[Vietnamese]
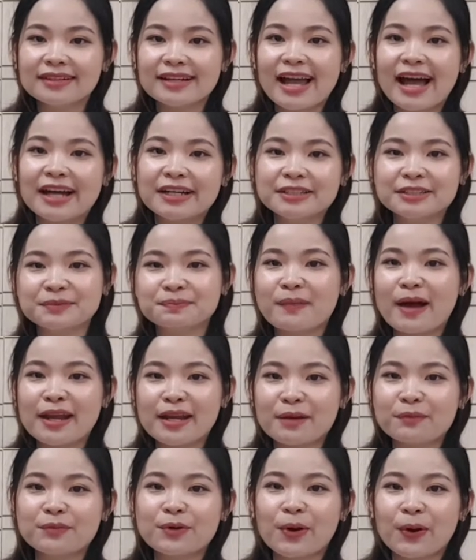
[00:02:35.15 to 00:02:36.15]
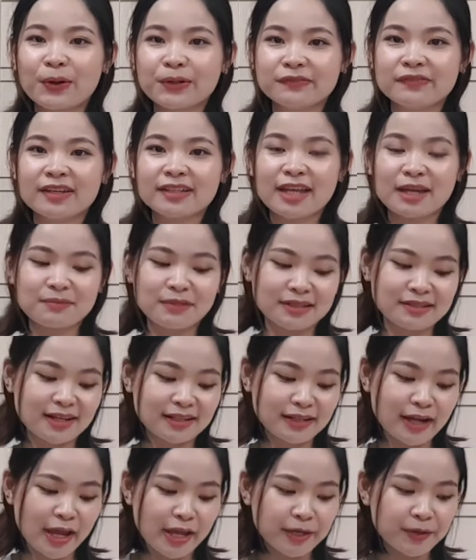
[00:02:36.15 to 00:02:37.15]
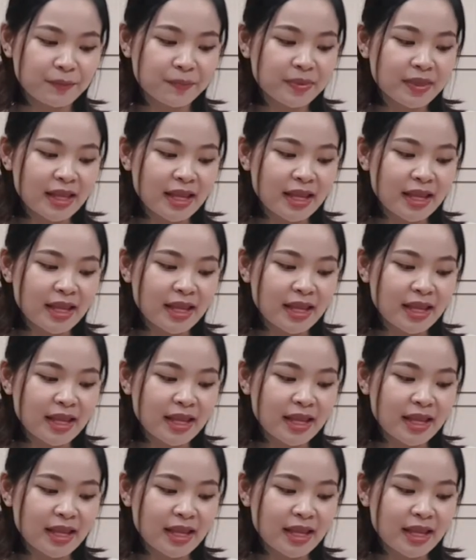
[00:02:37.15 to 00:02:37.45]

là được 3 năm rồi với kem đánh răng này